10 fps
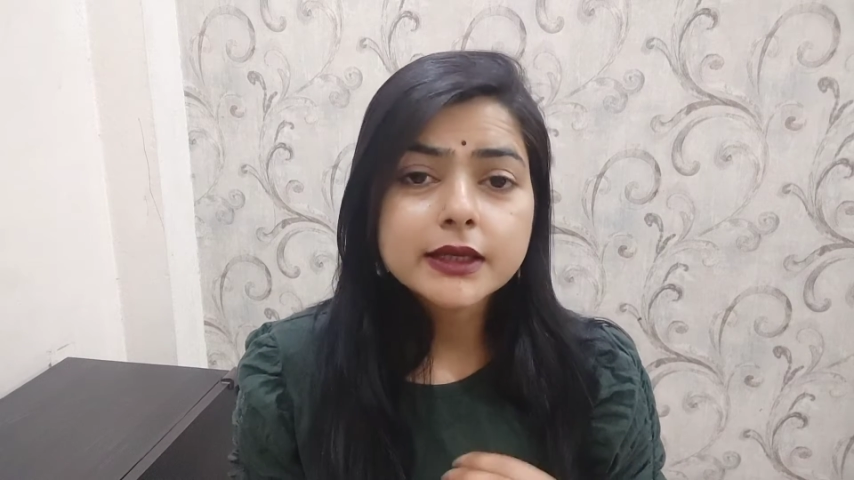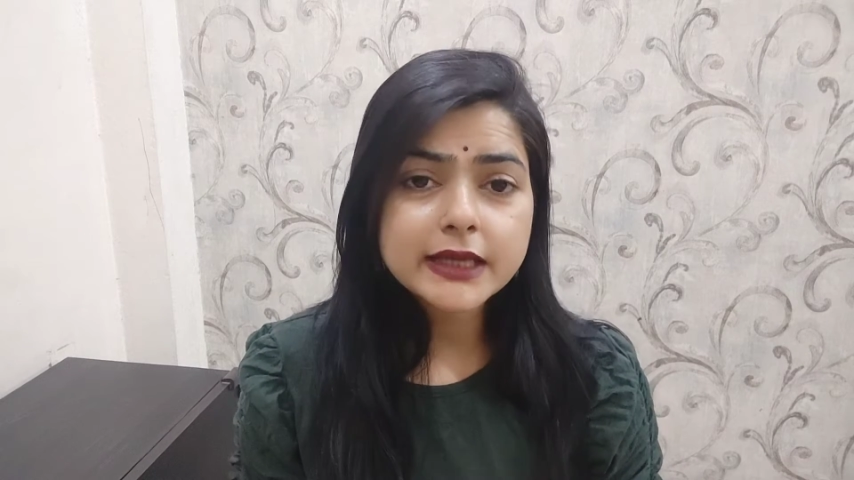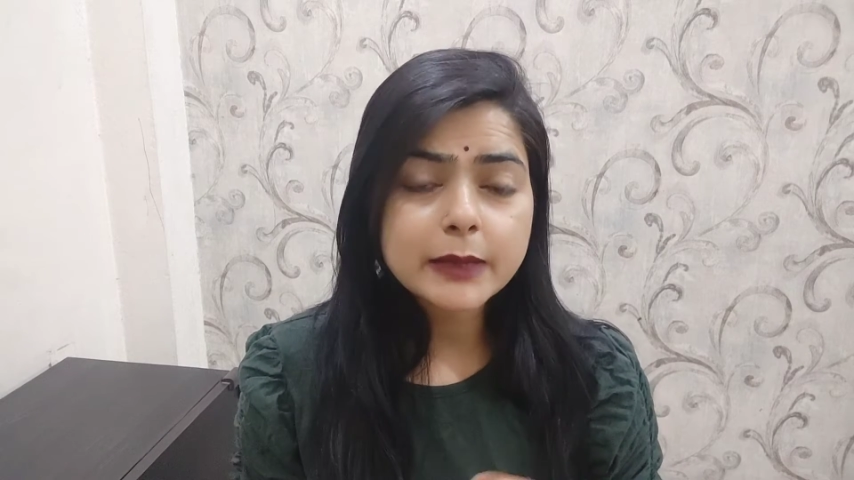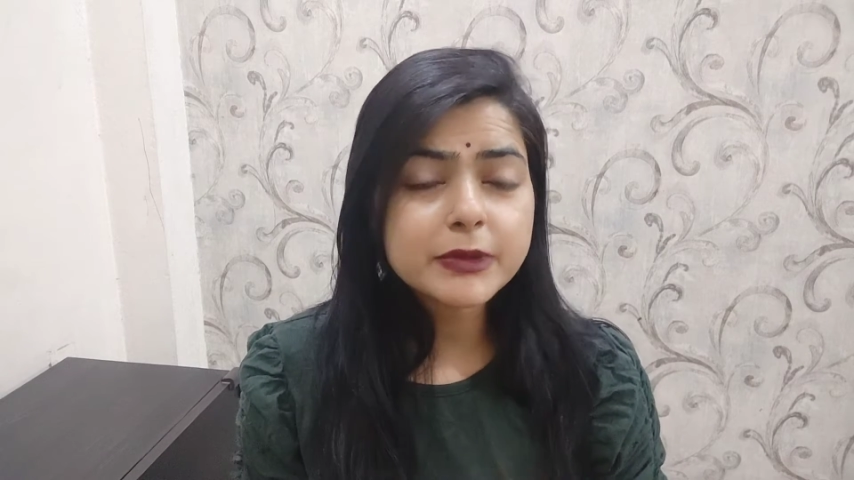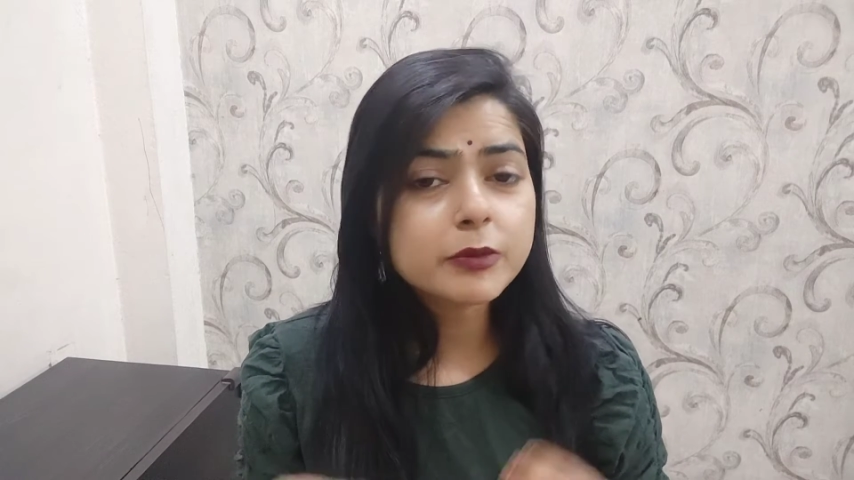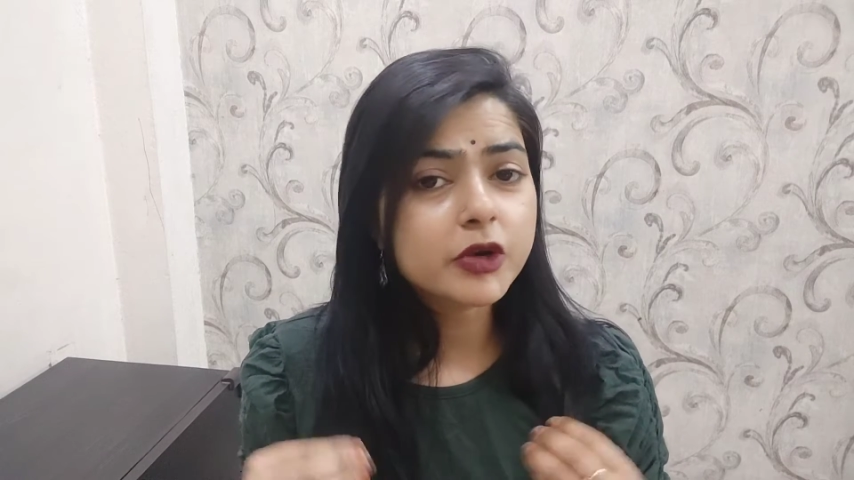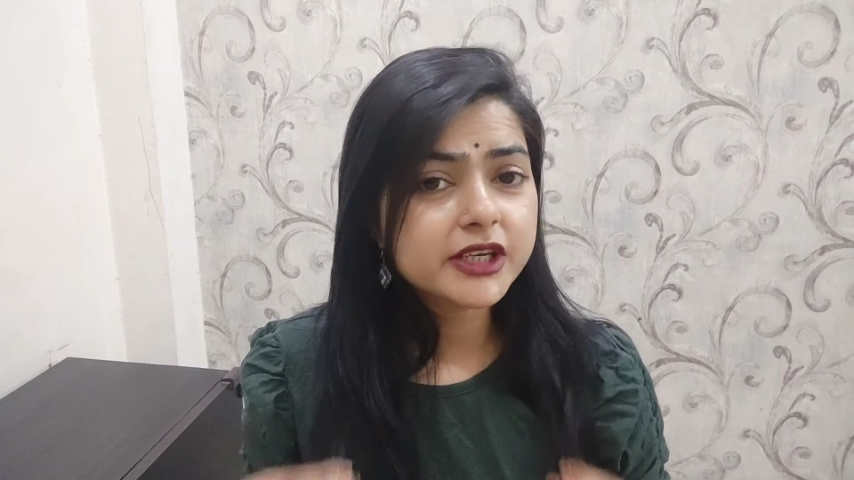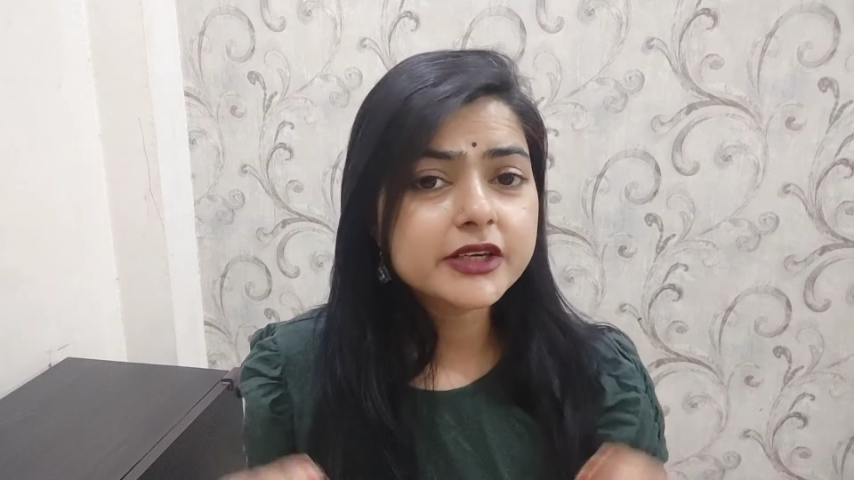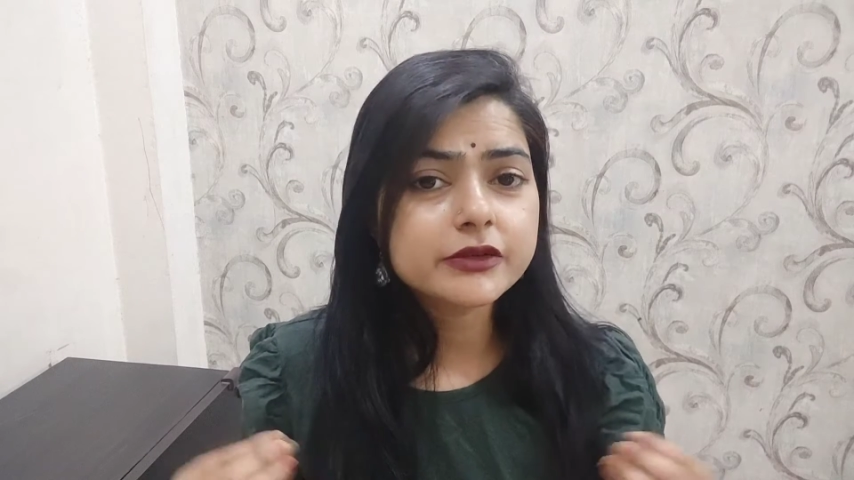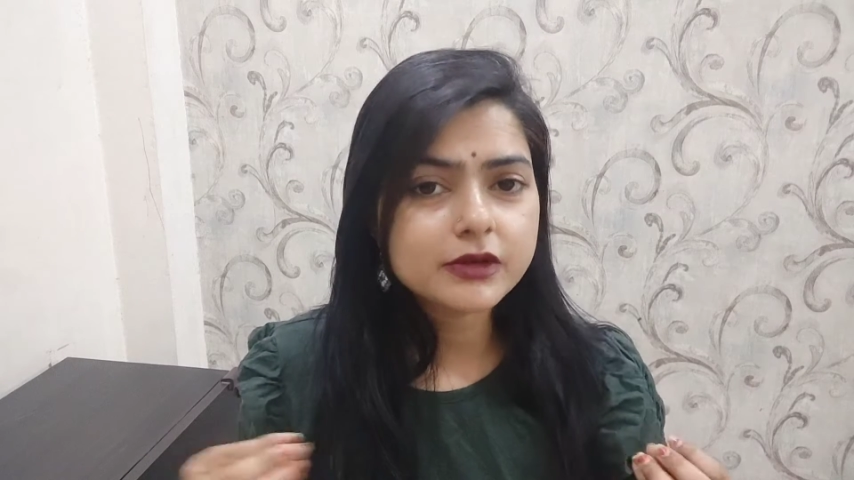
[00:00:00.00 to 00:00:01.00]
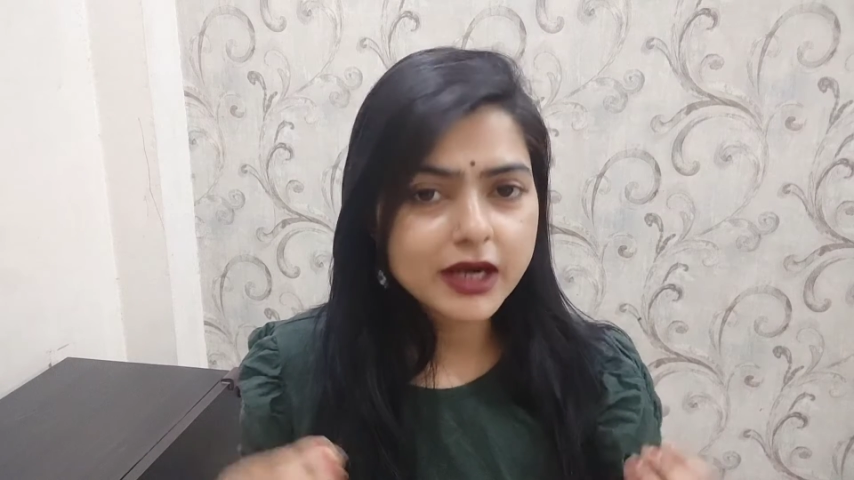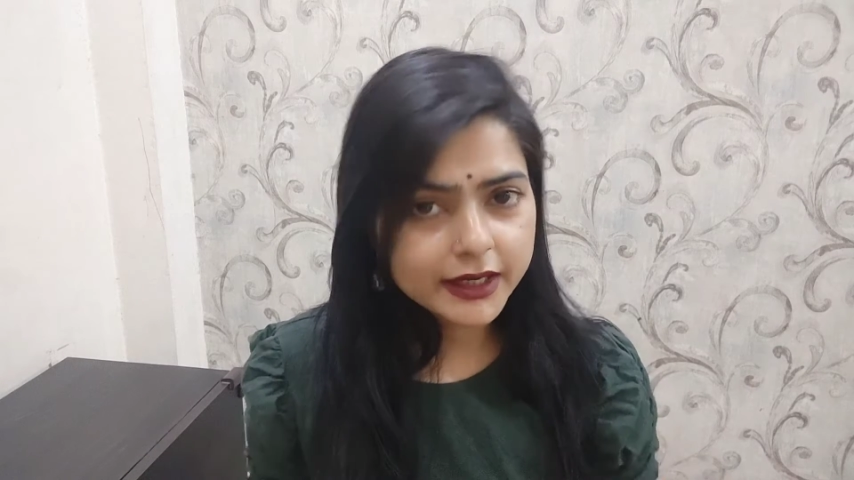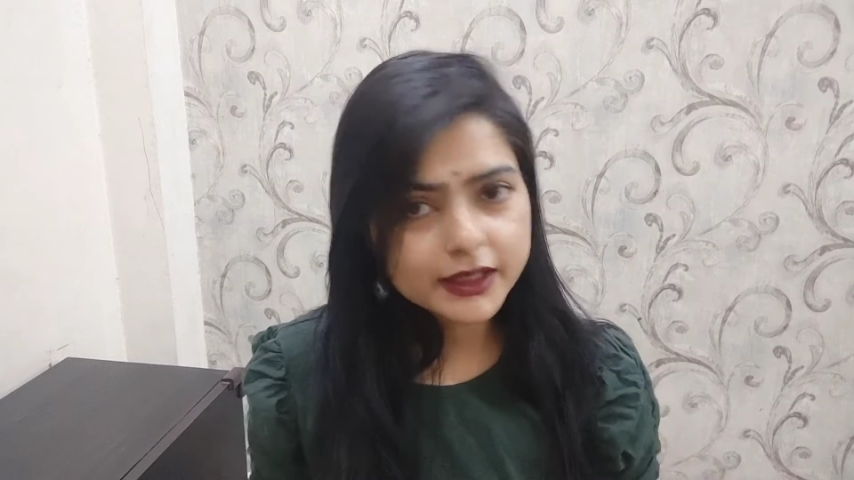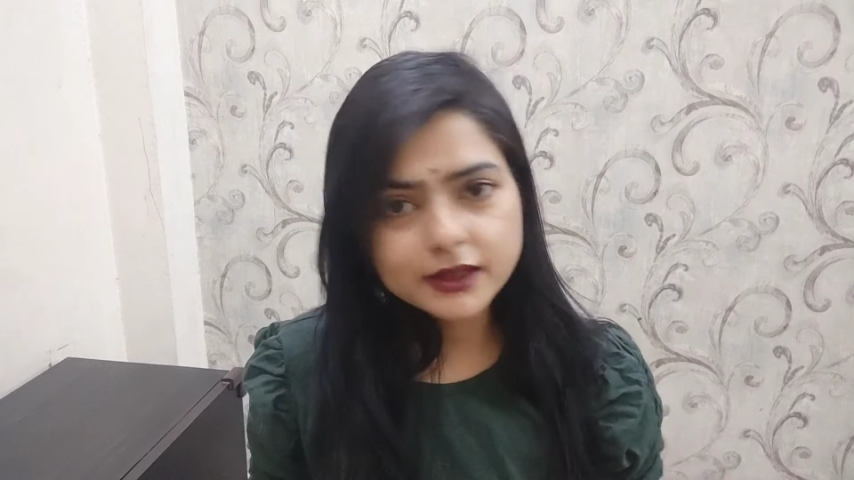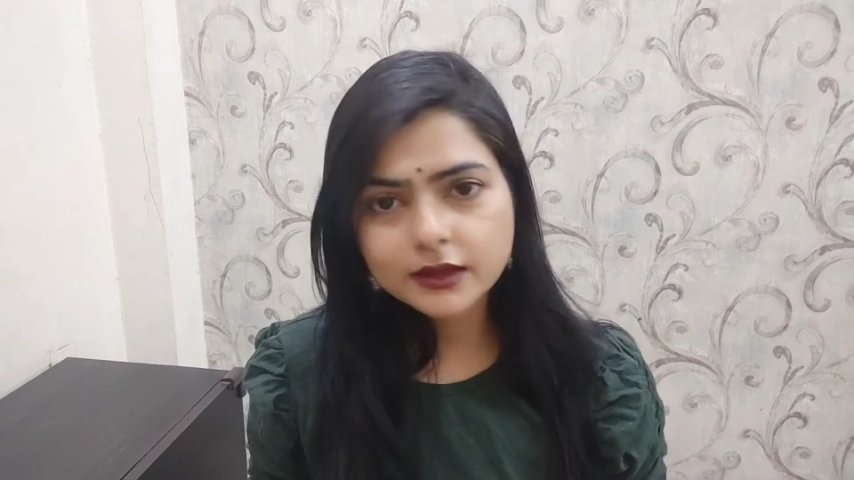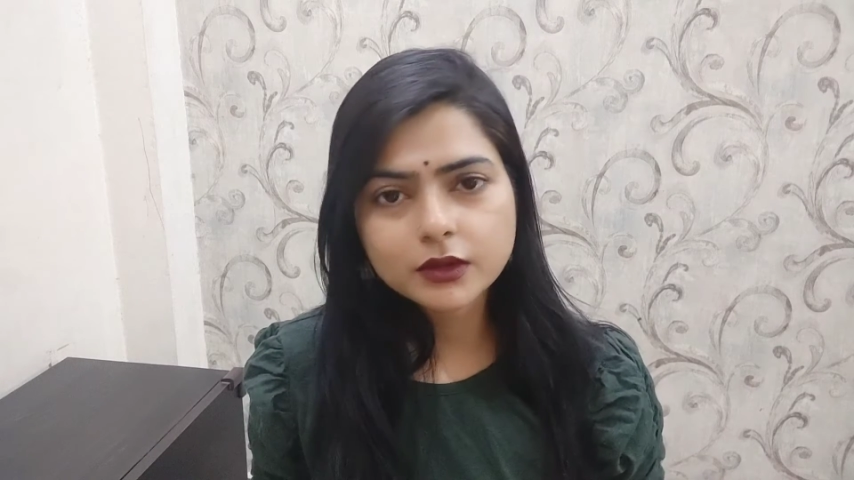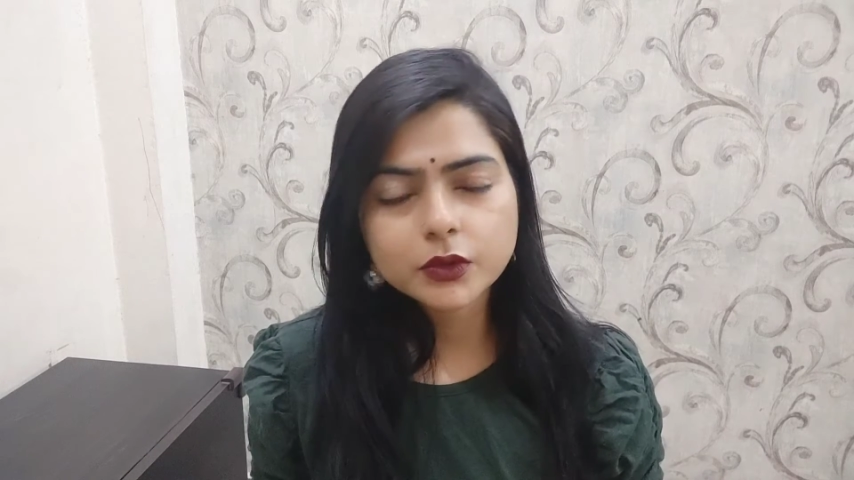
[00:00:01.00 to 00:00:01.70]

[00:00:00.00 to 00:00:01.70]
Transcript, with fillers: कि आपकी बॉडी ड्राई ना